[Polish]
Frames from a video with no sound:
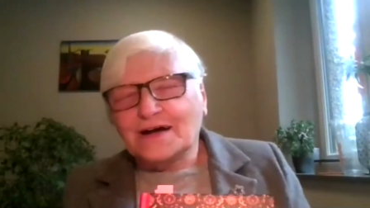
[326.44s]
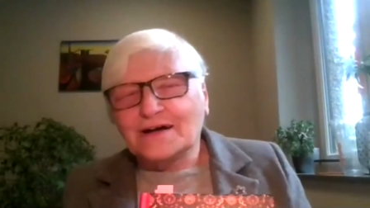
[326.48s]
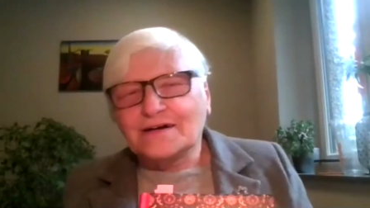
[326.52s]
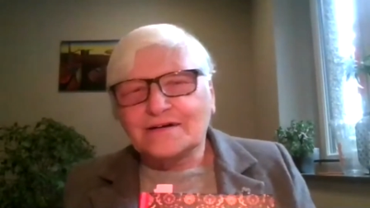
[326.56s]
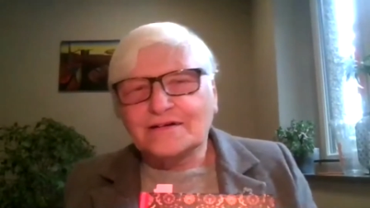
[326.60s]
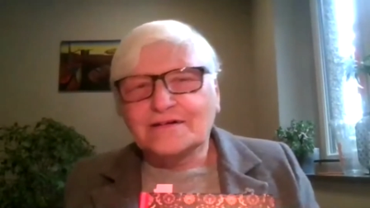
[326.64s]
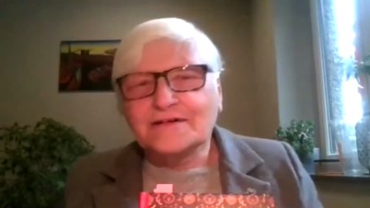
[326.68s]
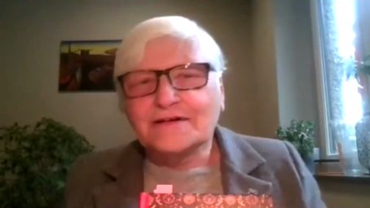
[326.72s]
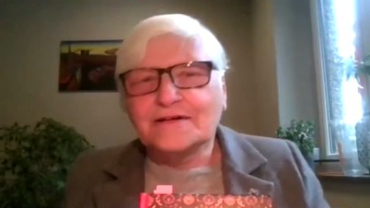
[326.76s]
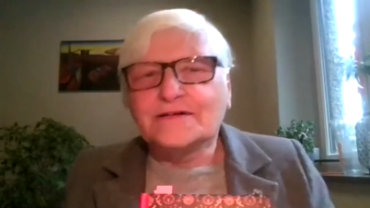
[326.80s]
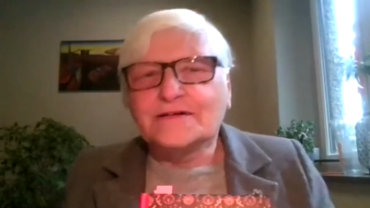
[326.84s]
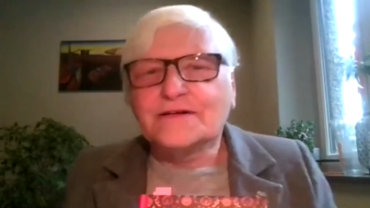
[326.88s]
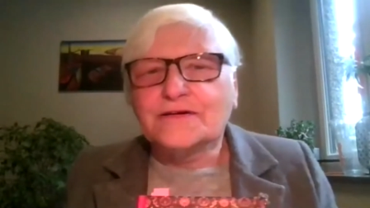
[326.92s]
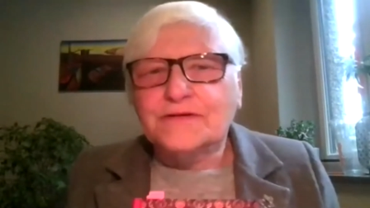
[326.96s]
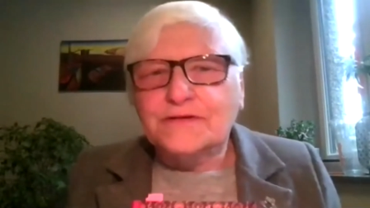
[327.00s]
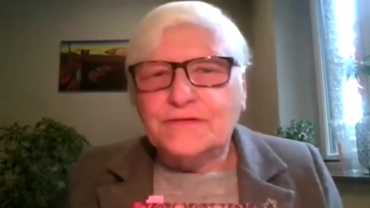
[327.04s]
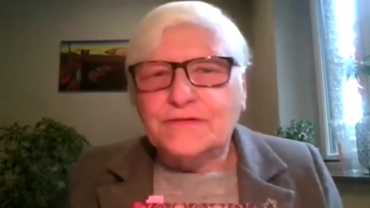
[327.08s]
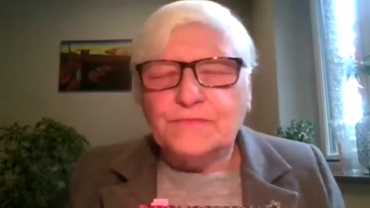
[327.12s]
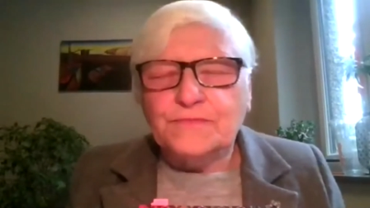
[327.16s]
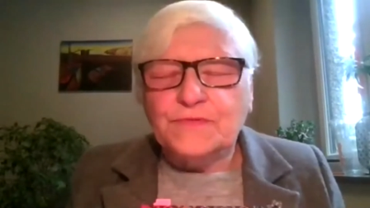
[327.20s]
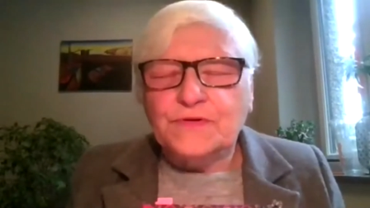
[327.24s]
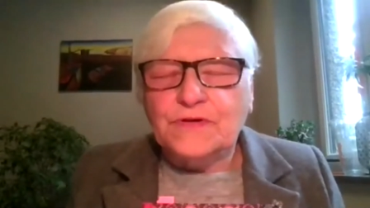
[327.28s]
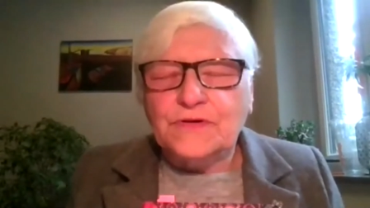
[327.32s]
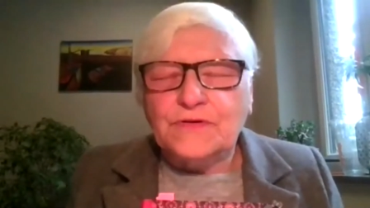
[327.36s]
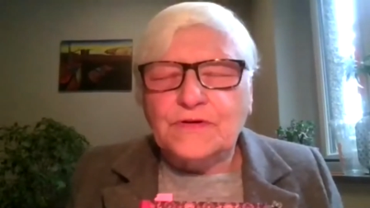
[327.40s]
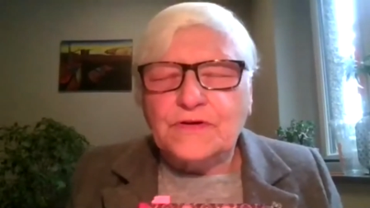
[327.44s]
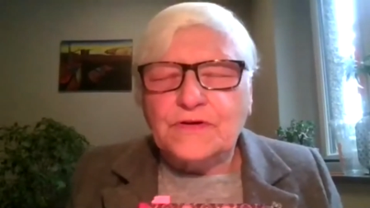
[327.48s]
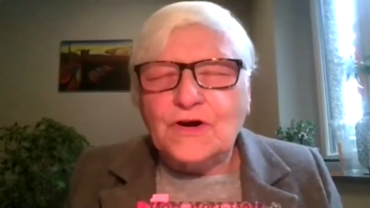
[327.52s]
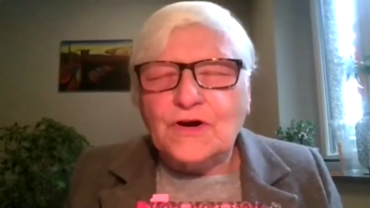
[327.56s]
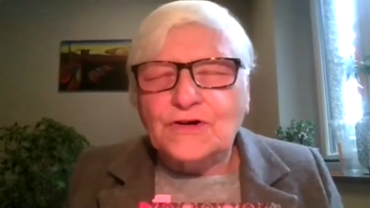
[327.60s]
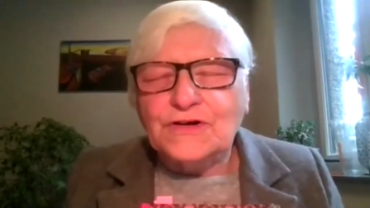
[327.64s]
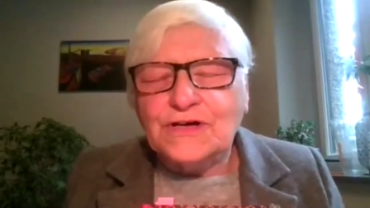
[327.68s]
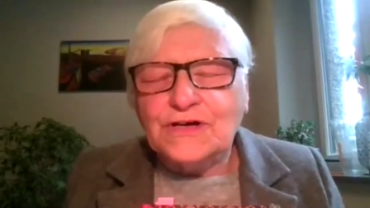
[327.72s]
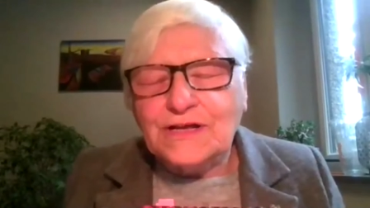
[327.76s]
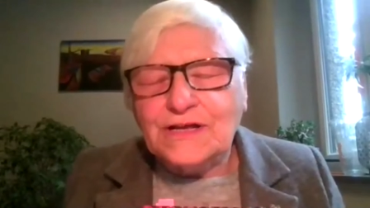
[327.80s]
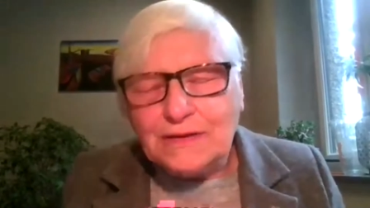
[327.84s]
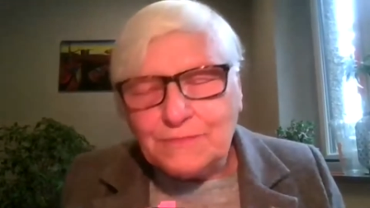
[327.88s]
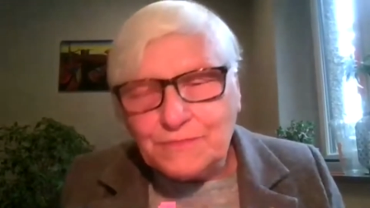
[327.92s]
kilkunastu książek,
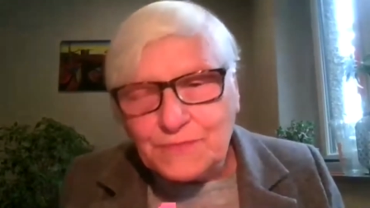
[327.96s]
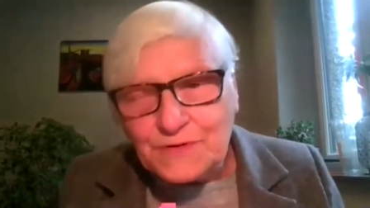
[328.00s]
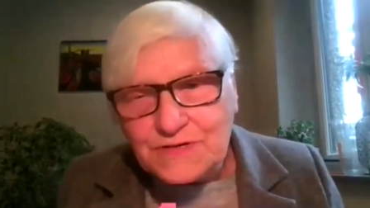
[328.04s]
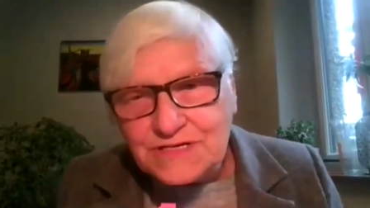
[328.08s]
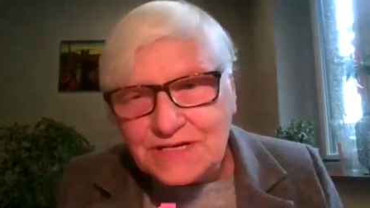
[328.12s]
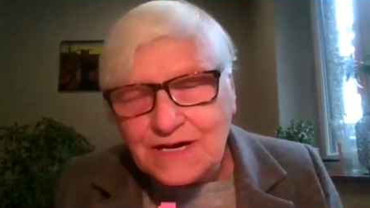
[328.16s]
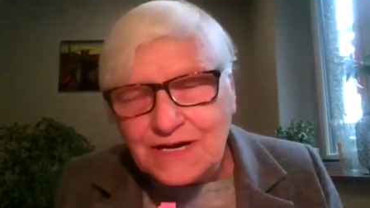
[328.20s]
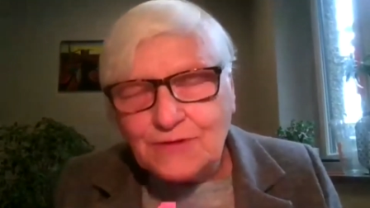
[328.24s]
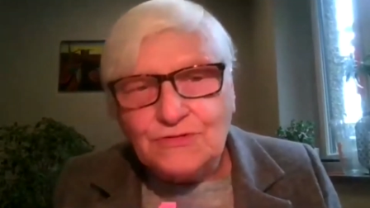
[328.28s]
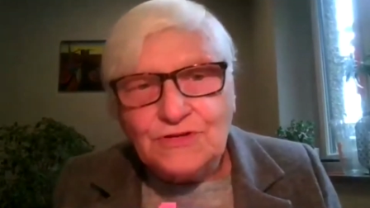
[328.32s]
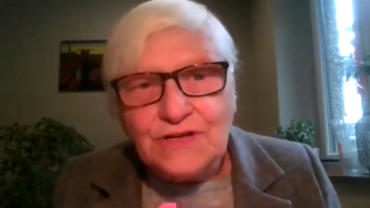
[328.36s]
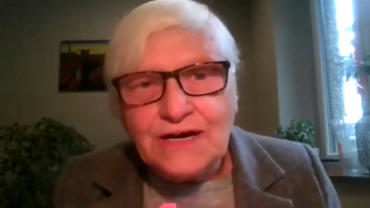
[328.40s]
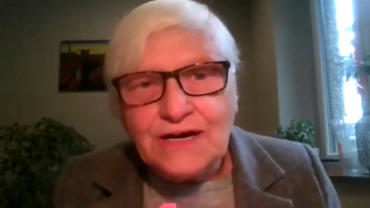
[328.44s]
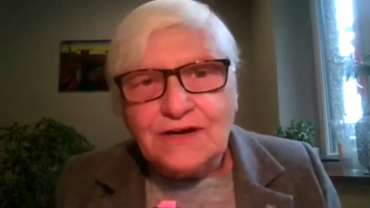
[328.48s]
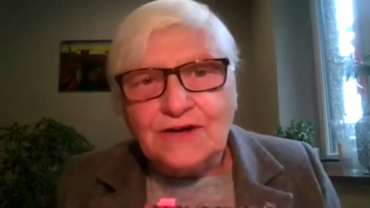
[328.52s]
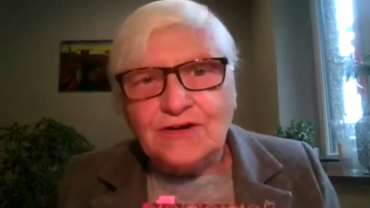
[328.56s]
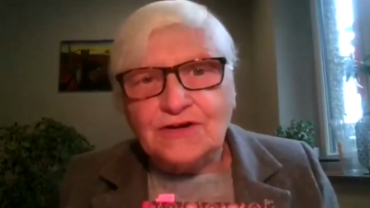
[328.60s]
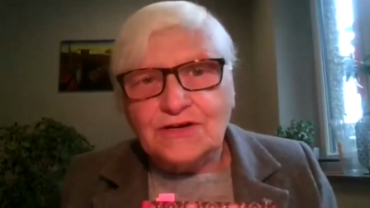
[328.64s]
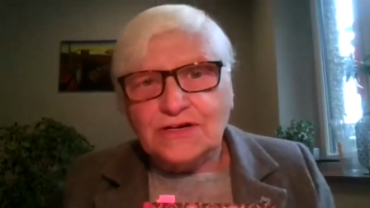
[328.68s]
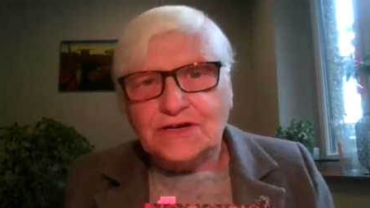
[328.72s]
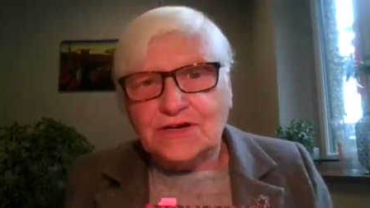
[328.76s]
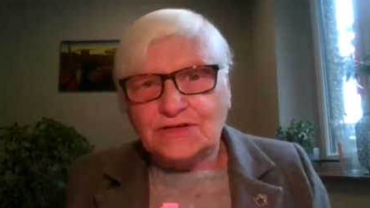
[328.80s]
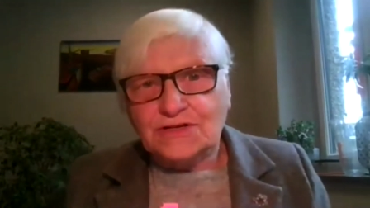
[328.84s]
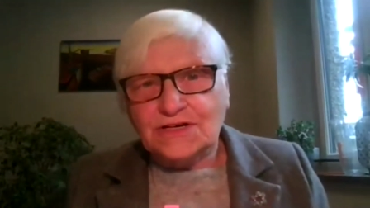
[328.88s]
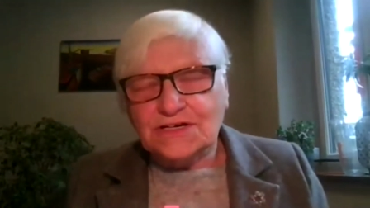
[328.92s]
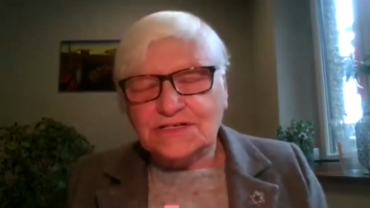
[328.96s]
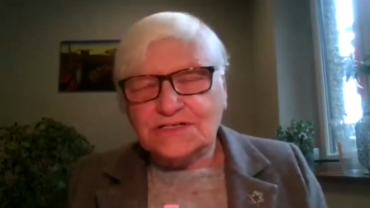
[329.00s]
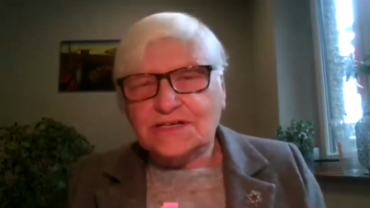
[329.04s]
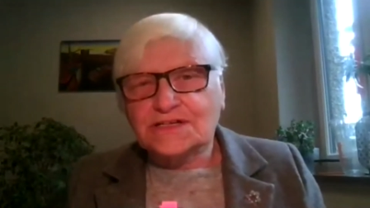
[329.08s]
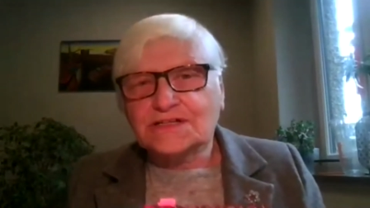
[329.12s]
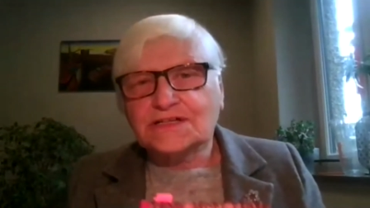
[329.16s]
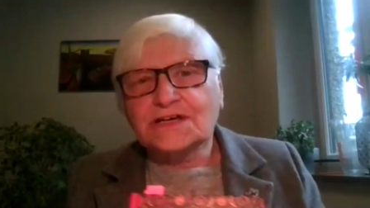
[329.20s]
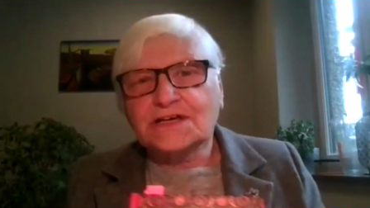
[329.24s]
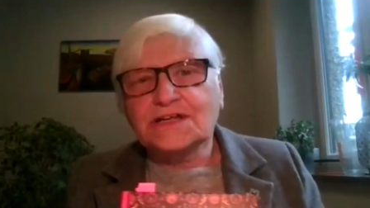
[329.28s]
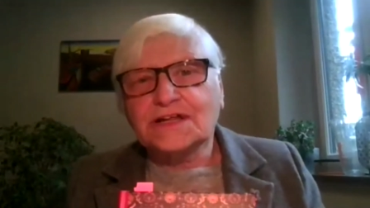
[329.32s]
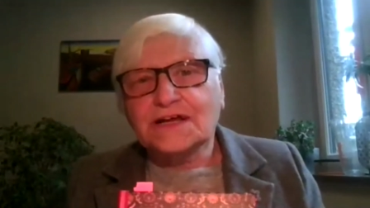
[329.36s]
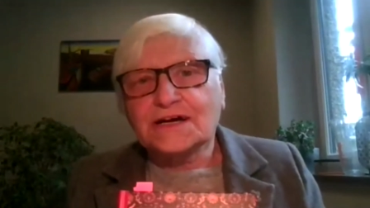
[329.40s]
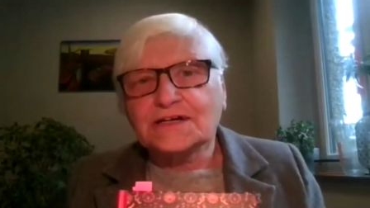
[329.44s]
w tym wielu o
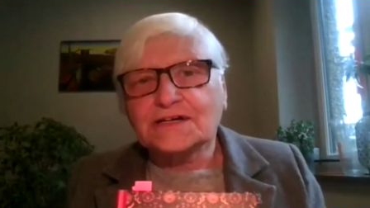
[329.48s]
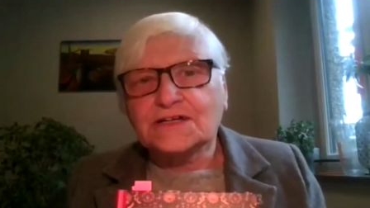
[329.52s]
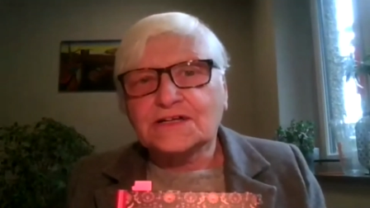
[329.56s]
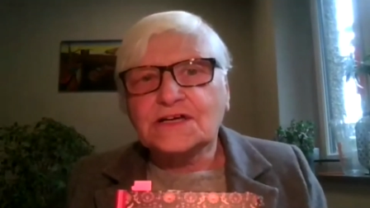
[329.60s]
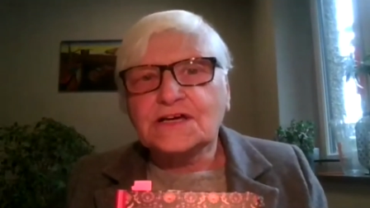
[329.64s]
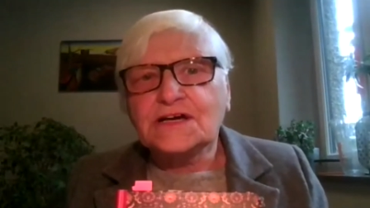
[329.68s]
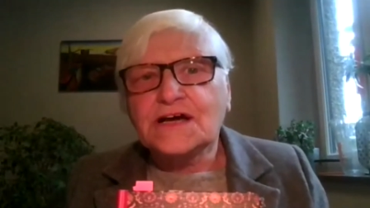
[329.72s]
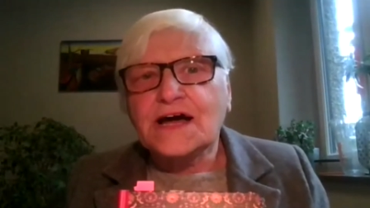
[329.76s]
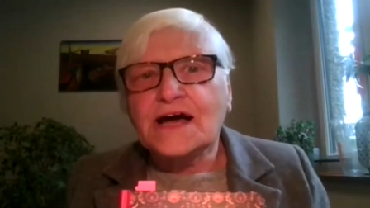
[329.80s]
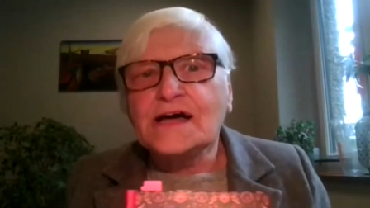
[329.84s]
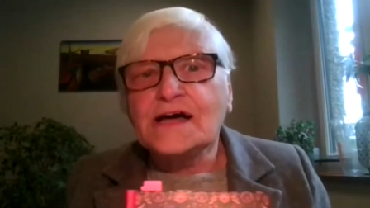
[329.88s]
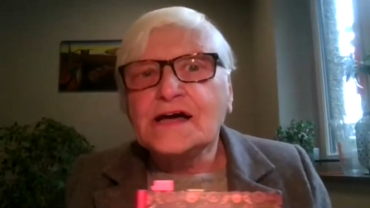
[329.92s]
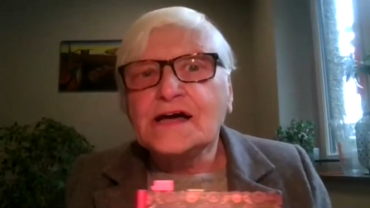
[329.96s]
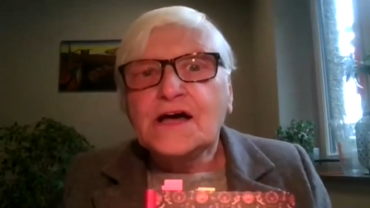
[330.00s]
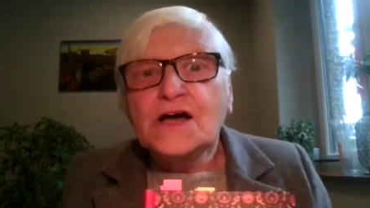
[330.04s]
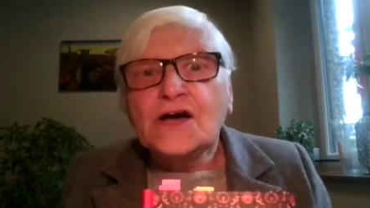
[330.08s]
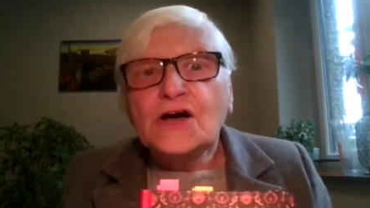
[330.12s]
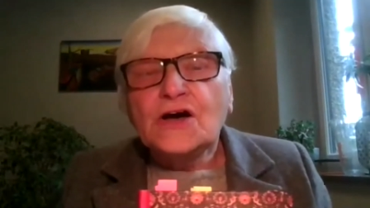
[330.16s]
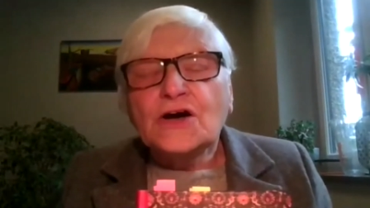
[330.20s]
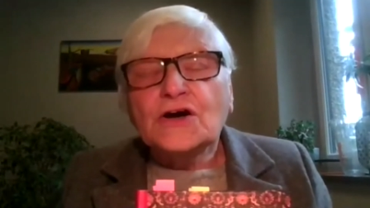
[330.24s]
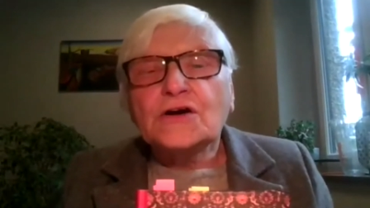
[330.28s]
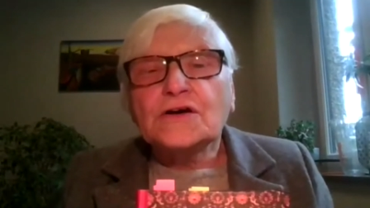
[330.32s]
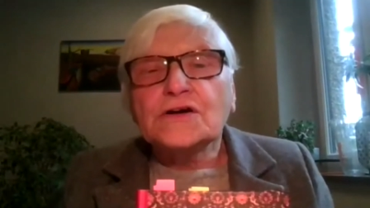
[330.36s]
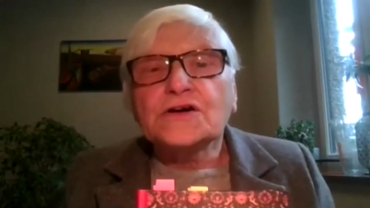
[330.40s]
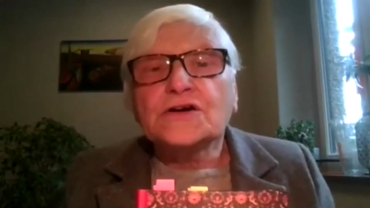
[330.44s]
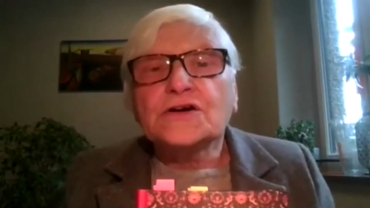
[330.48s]
oryginalnych tytułach.